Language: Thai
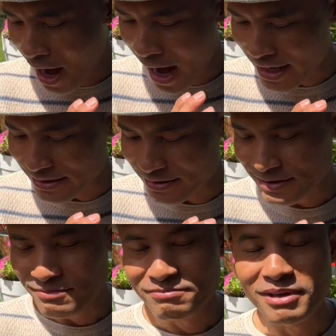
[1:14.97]
อัน
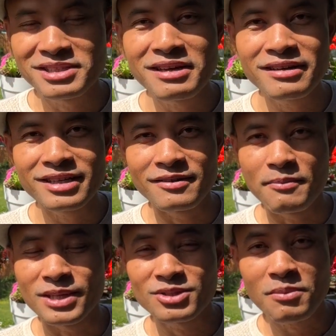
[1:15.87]
บักเชอร์รี่
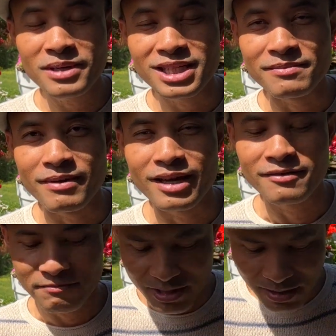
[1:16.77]
บักสตรอเบอรี่ไหม
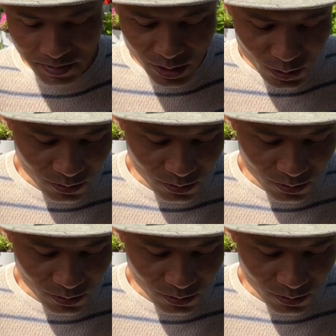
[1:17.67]
มันยังเป็น